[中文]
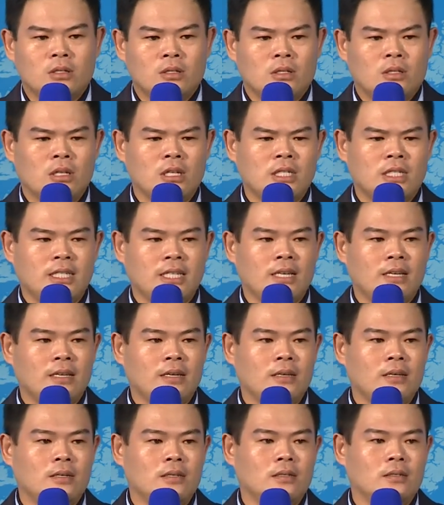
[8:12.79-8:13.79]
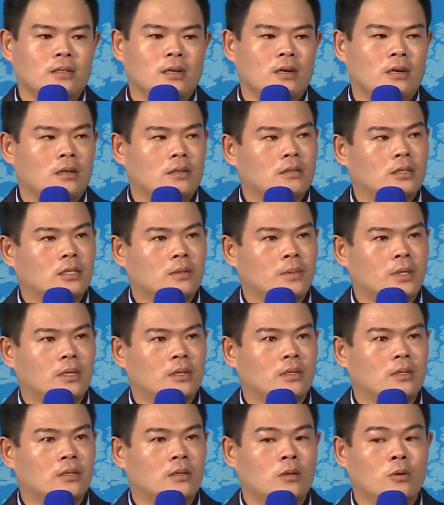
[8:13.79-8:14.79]
那些什
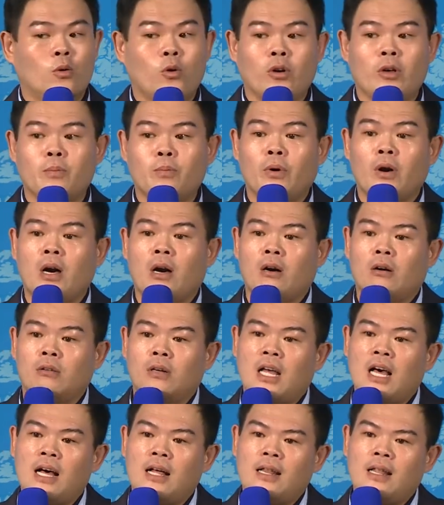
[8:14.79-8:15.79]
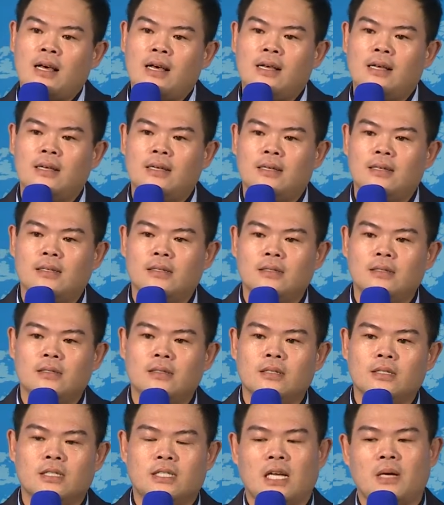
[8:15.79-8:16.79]
么会员不好拉啦，
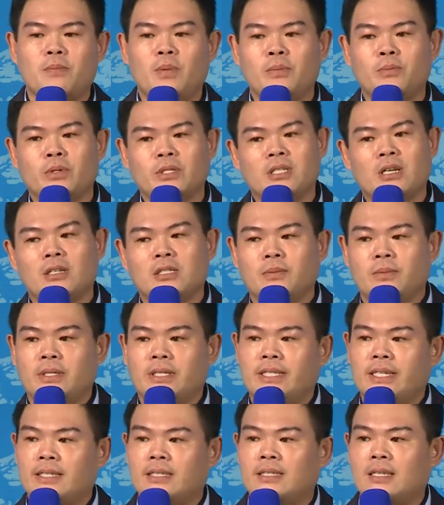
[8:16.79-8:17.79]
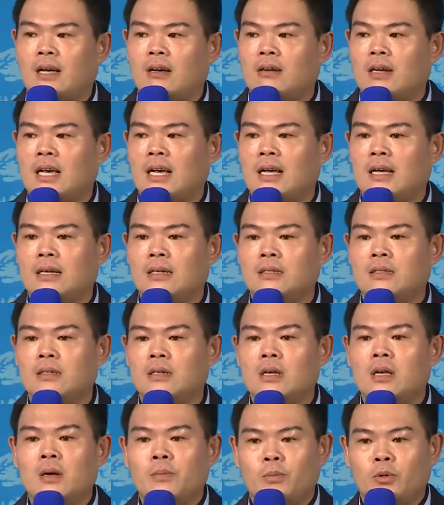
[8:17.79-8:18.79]
产品不知道怎么介绍啦，
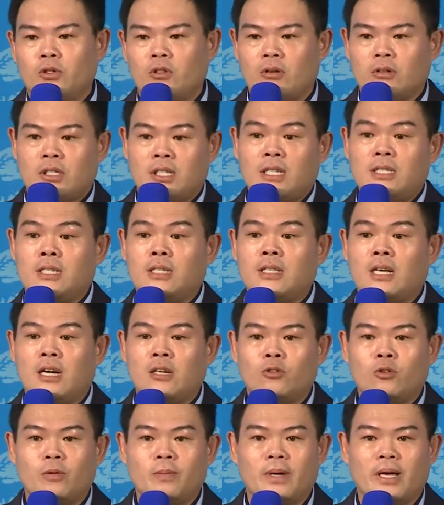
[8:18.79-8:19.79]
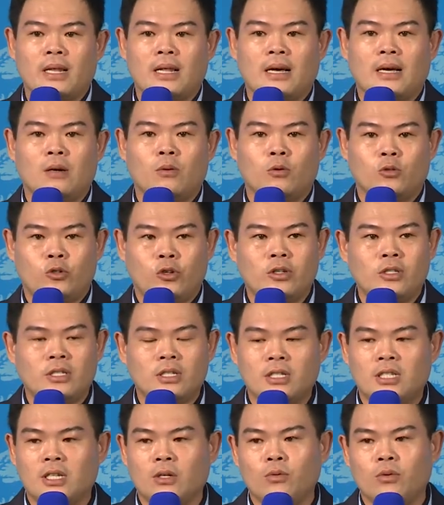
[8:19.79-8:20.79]
不懂真正的爱多美啦，我觉得
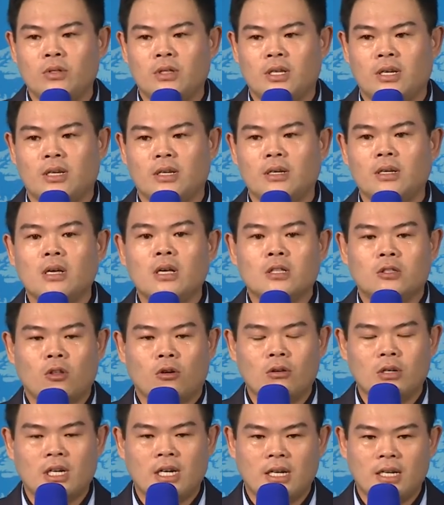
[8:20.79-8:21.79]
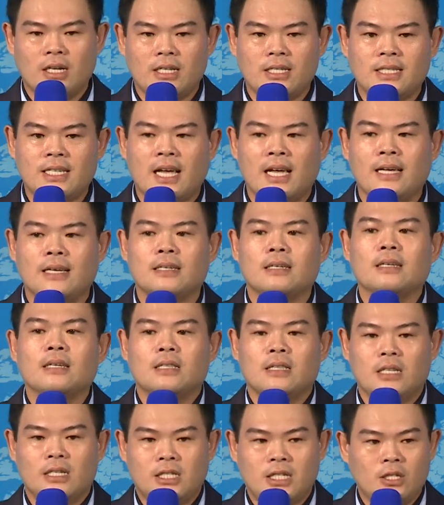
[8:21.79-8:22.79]
这些问题都可以在
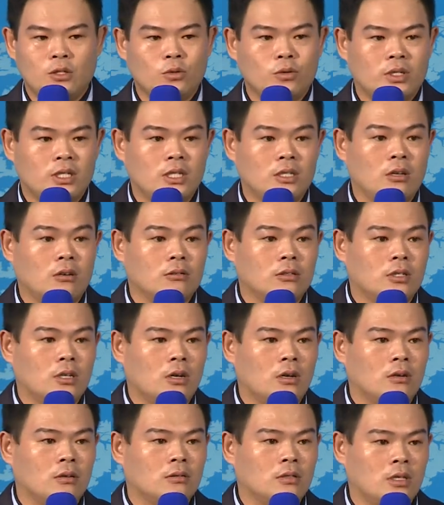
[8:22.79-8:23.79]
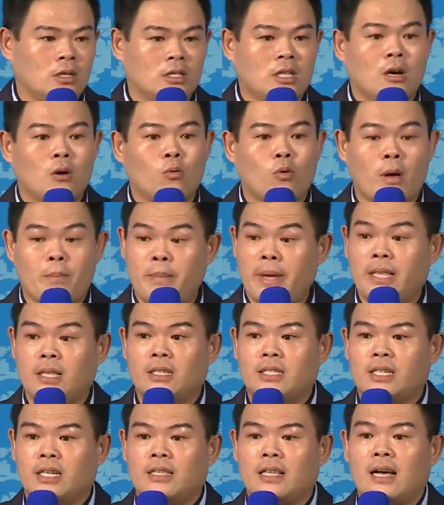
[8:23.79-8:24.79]
你进入系统之后得到完美的
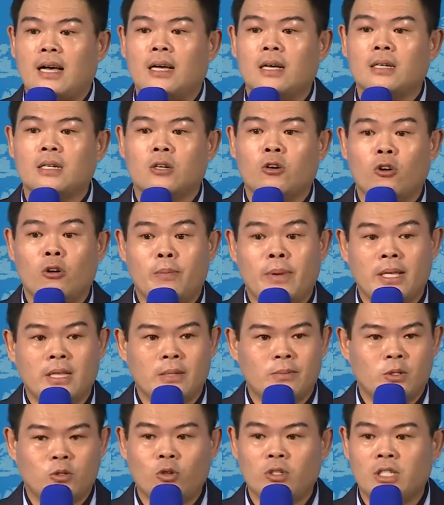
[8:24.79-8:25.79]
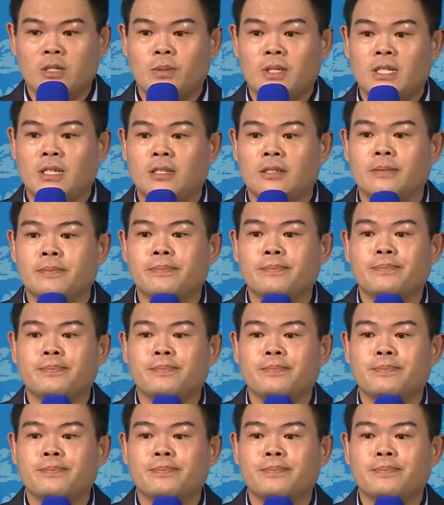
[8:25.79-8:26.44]
解答。各位伙伴，你们说是不是？